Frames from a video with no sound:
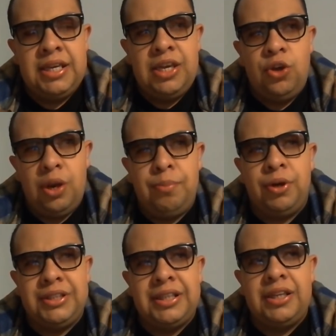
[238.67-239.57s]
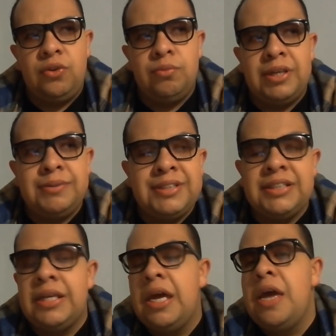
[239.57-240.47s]
¿y ahora por qué está teniendo más vistas?
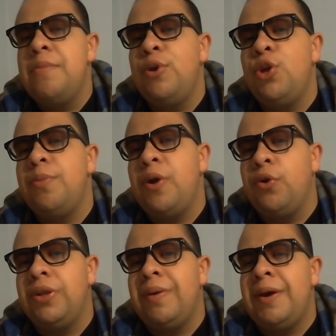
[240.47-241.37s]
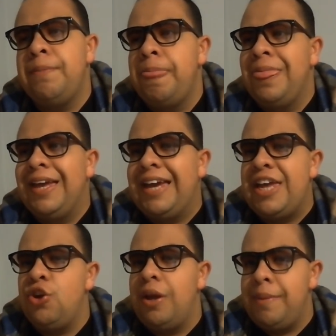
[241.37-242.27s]
Pero yo no me acordaba que
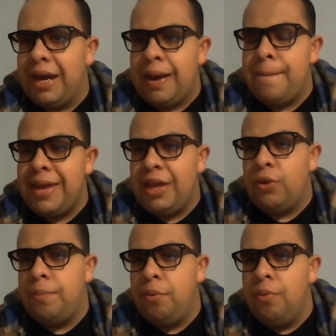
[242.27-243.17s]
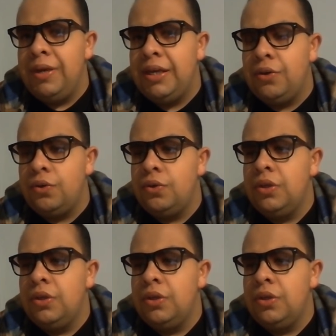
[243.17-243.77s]
yo le había cambiado a público